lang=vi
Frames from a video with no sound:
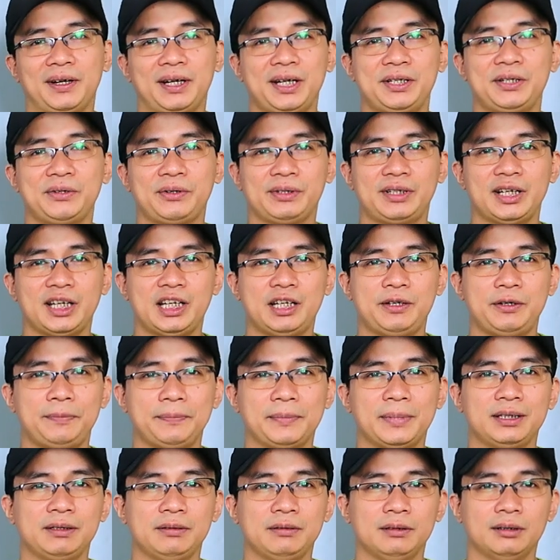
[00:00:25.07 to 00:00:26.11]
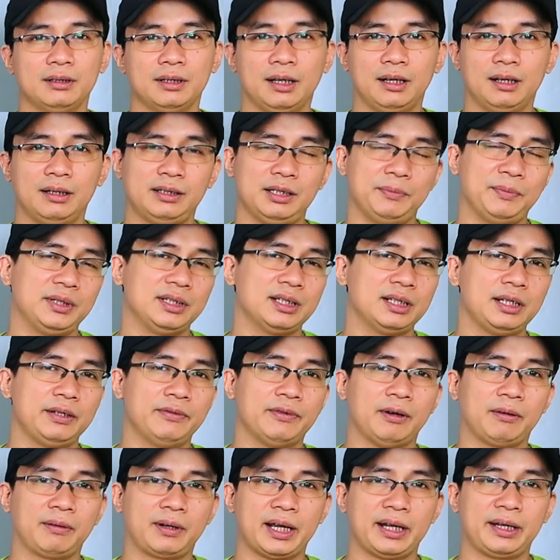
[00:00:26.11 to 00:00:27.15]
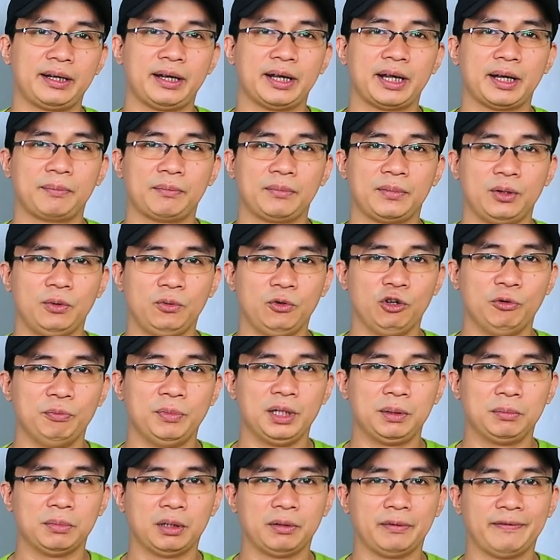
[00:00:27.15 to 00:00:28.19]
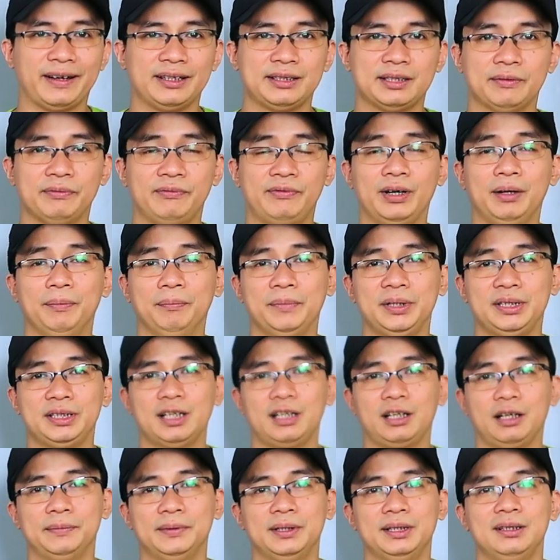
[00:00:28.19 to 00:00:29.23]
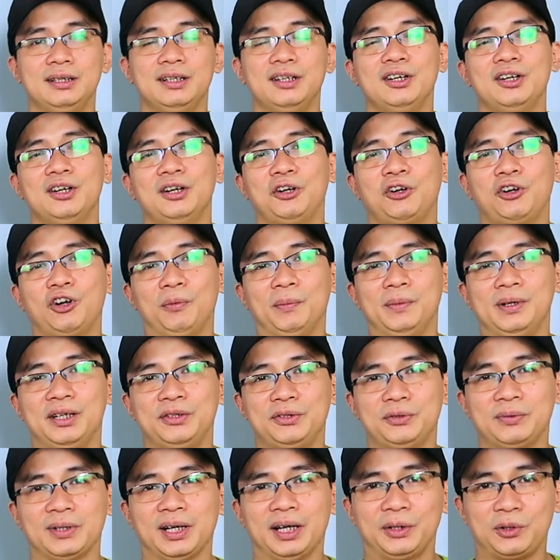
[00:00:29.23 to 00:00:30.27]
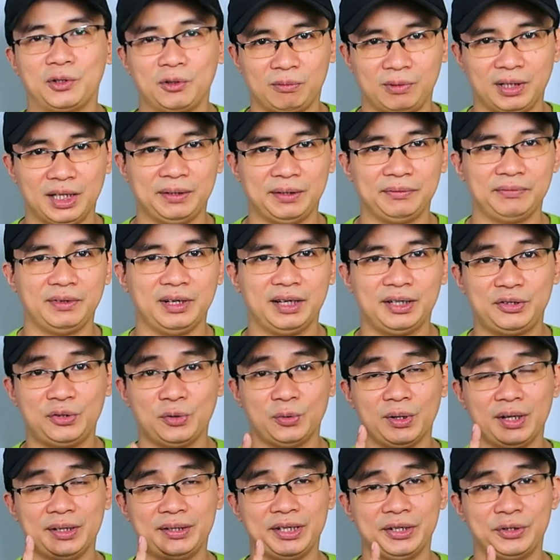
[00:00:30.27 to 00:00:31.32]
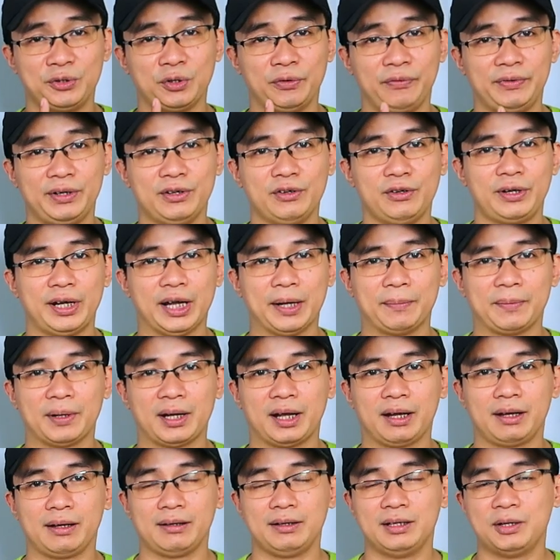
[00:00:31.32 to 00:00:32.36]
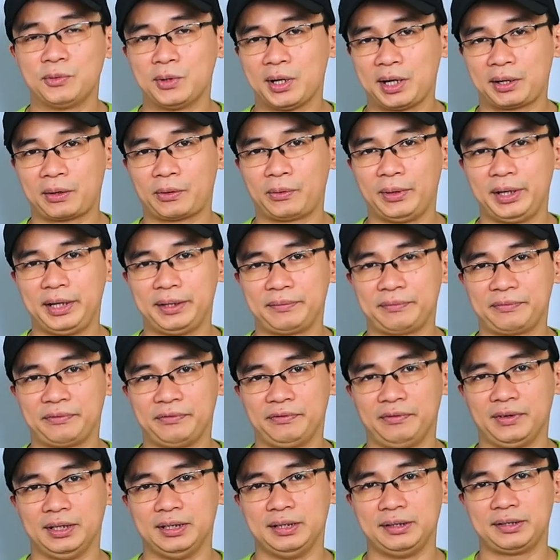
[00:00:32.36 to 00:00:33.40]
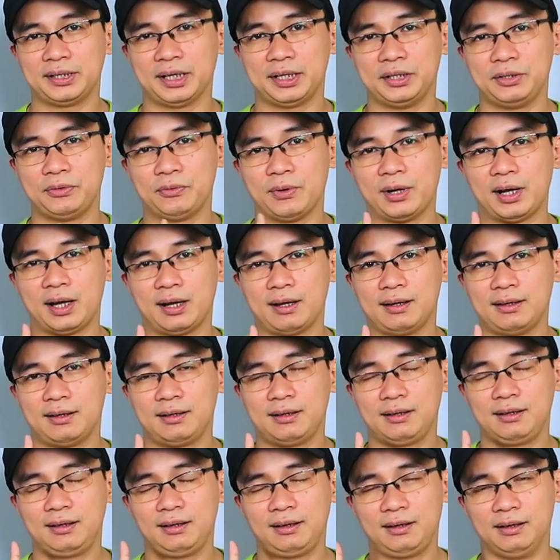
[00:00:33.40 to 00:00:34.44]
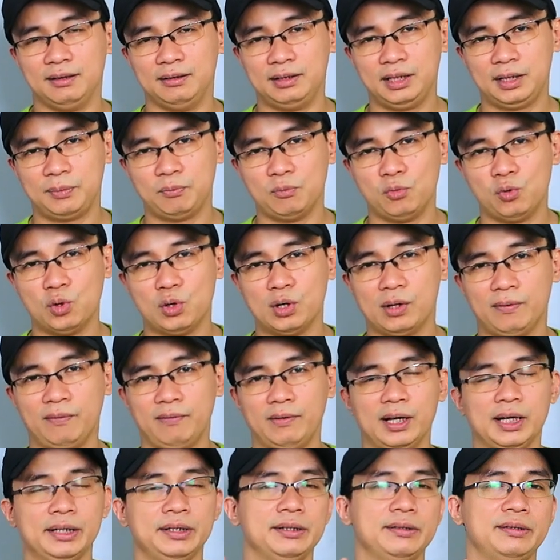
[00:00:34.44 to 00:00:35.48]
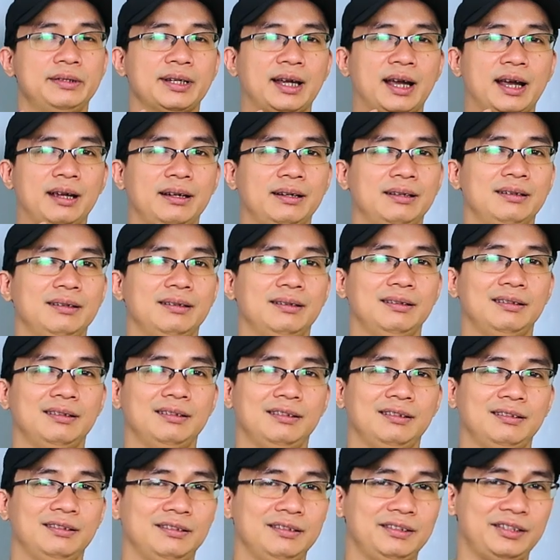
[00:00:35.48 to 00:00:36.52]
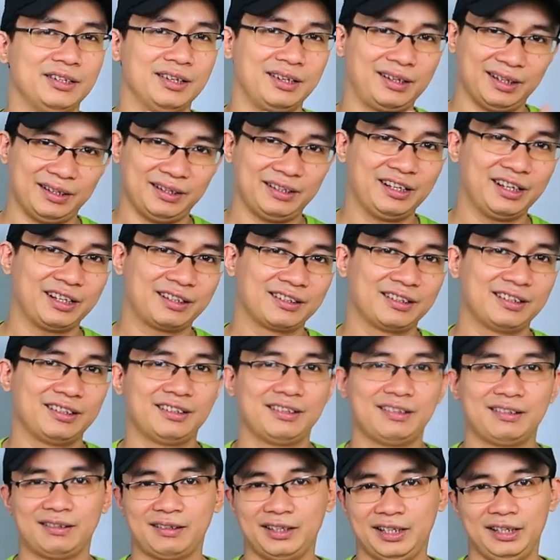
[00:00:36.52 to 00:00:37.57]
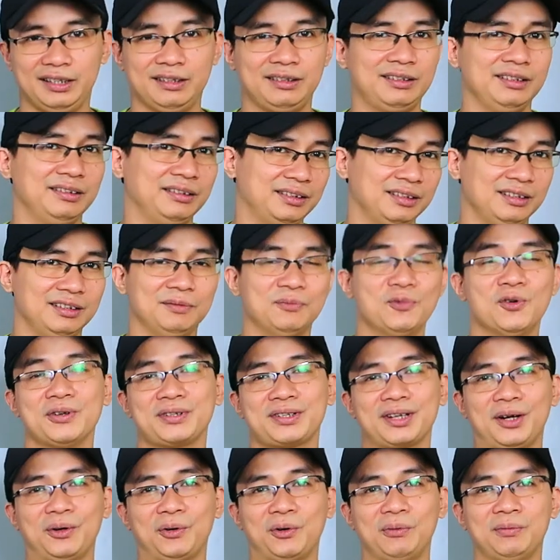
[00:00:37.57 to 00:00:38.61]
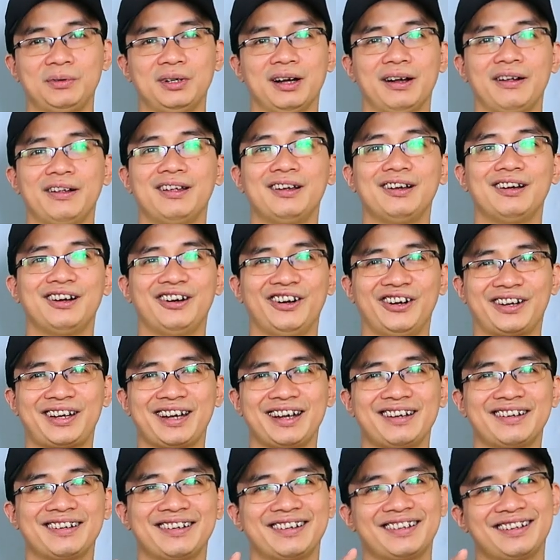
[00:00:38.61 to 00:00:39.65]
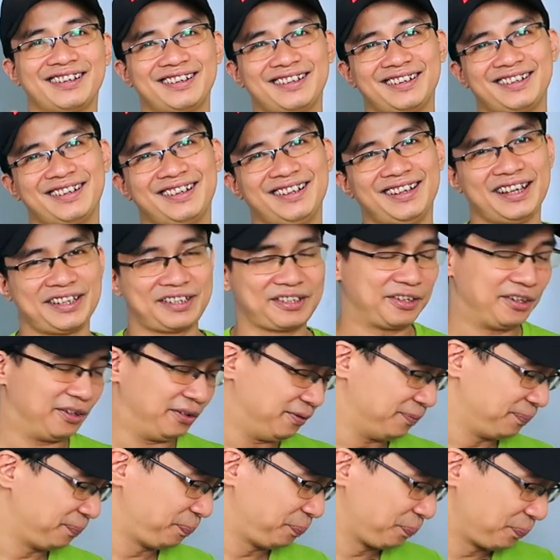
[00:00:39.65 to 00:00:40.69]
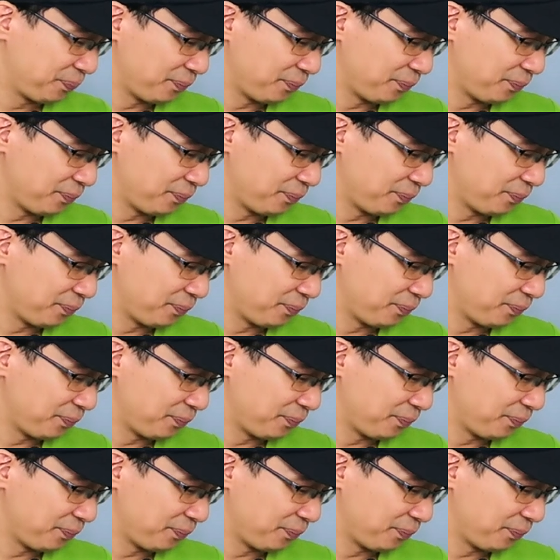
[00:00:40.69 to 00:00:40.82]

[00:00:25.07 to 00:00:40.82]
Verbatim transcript: và nếu như có thể thì mình, ờ, thì mình rất hy vọng các anh em ủng hộ mình bằng một vài sản phẩm mình rất là cảm ơn còn bây giờ chúng ta cùng đến với chủ đề chính của video ngày hôm nay nước hoa Creed và những chai nước hoa cần thiết mua và những chai chưa cần thiết để từ từ mua sau cũng được ok let's go